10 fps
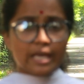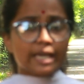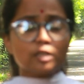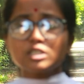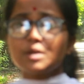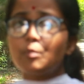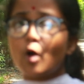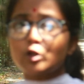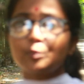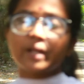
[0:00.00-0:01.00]
কিন্তু সে
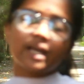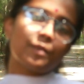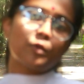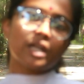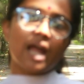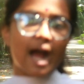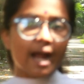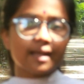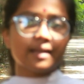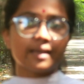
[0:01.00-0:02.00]
বড় প্রেক্ষাপটের
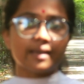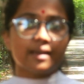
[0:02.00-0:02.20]
আড়ালে